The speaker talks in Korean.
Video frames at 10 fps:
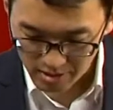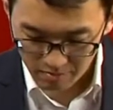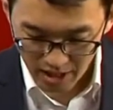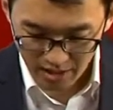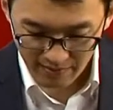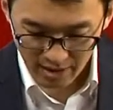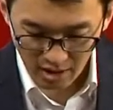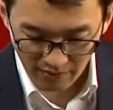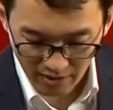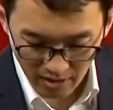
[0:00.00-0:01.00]
the spread of
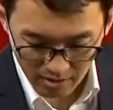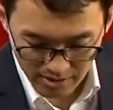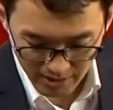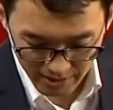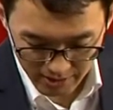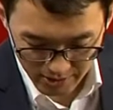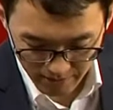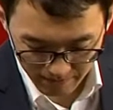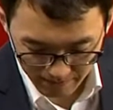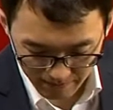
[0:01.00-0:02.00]
coffee culture가 되겠죠.